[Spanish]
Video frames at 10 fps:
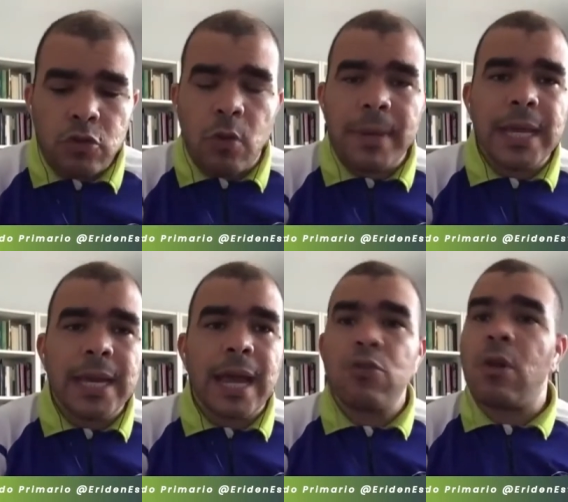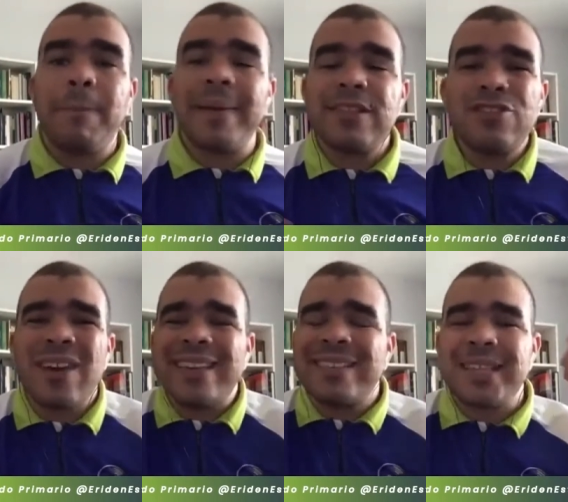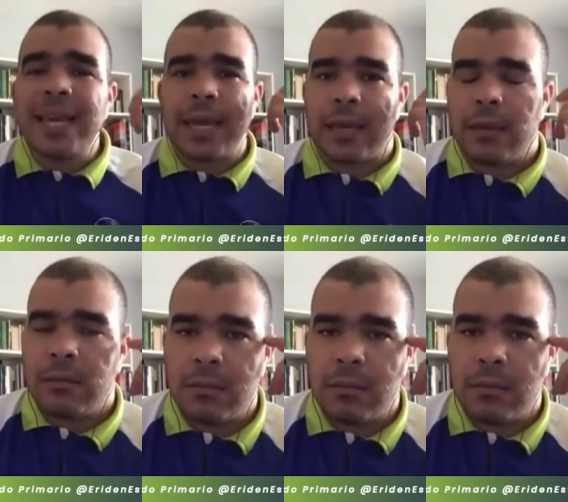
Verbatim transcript: dominicano al precio que esté.